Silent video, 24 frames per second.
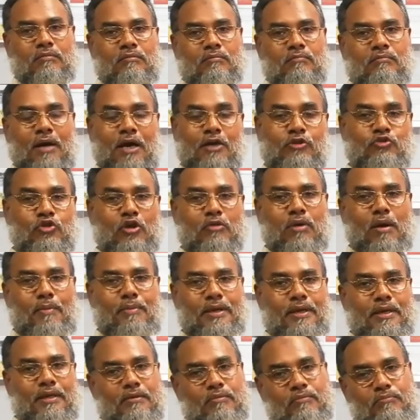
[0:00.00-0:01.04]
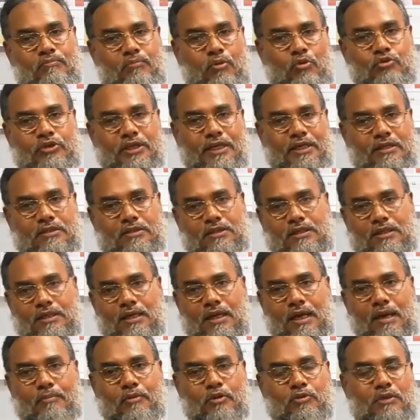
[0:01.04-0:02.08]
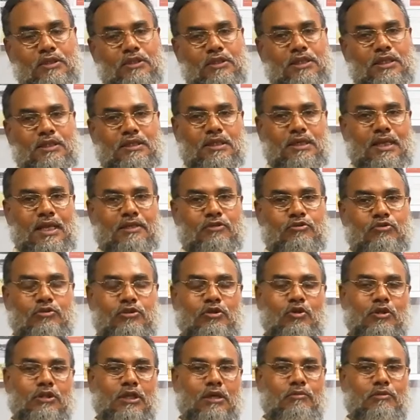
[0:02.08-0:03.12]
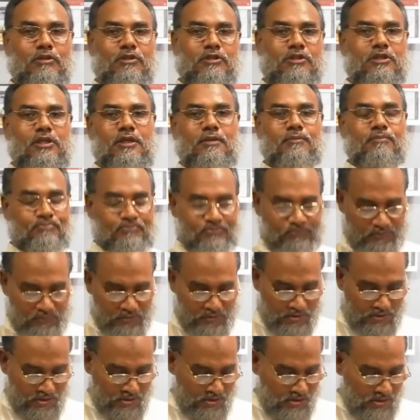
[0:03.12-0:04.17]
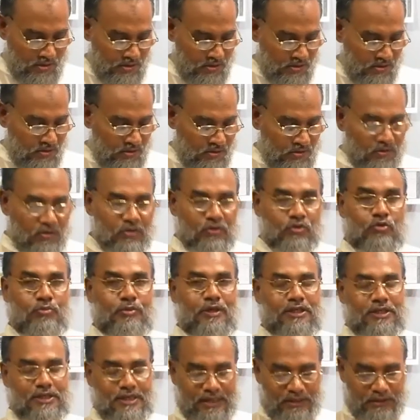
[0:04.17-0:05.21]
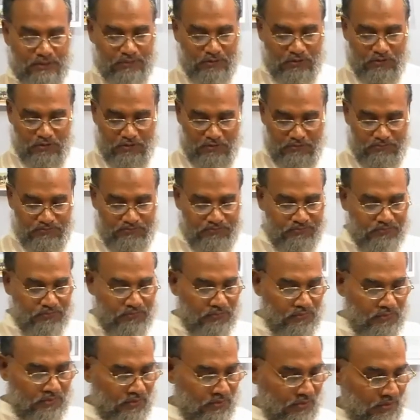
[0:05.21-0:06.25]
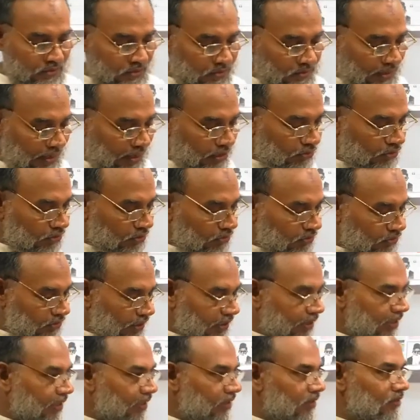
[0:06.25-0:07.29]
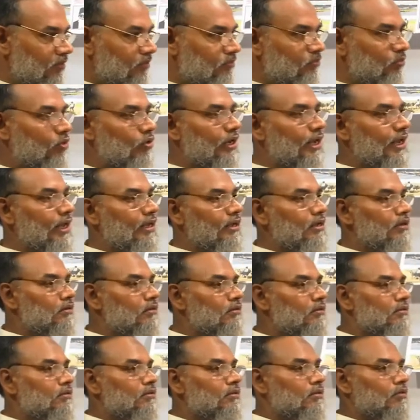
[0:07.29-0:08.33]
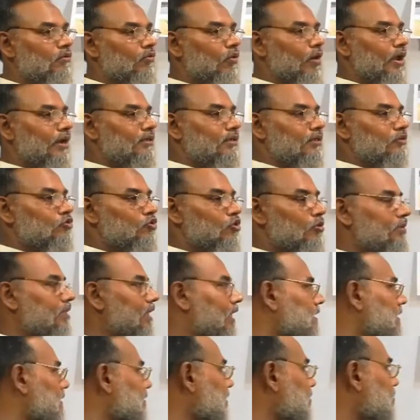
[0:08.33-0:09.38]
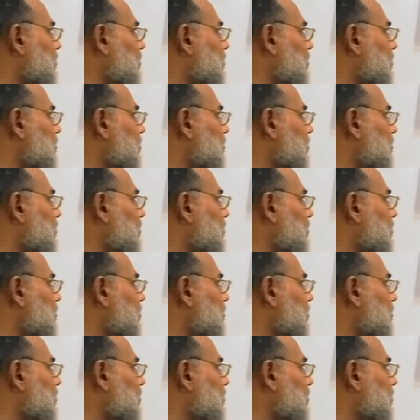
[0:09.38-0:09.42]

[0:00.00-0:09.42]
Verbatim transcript: ভার্চুয়ালভাবে পৌঁছে গেছি আমরা তোমাদের সাথে ক্লাস করছি কথা বলছি তুমি শিক্ষার্থীবৃন্দ দেখো দেখো দেখি বোর্ডে কয়েকটা ছবি দেখতে পাচ্ছ